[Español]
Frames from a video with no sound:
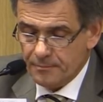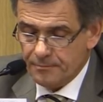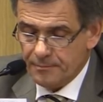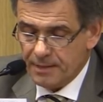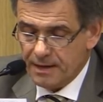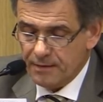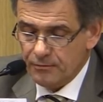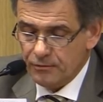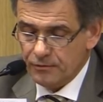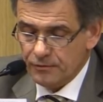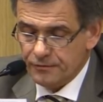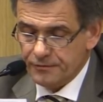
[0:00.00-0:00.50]

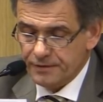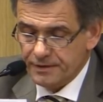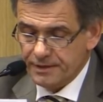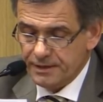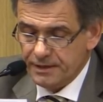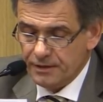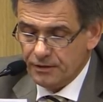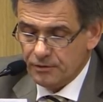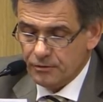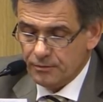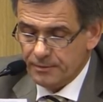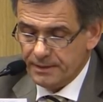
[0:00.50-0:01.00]
Pablo
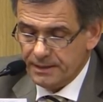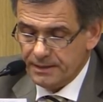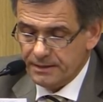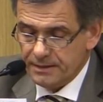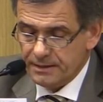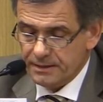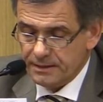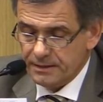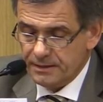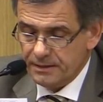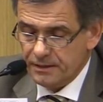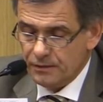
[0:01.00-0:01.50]
Federico
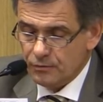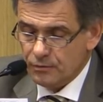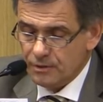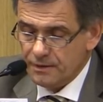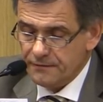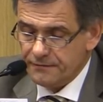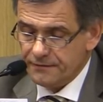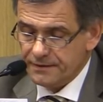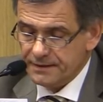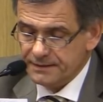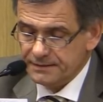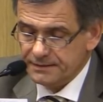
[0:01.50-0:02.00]
Bender y
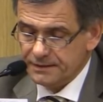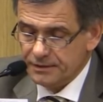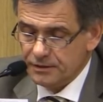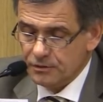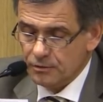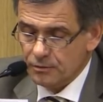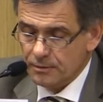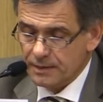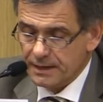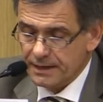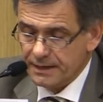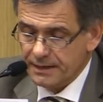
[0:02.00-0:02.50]
Juan
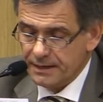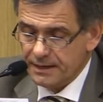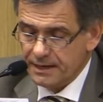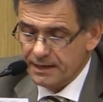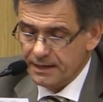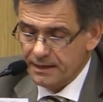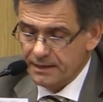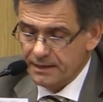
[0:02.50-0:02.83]
Francisco Barrera,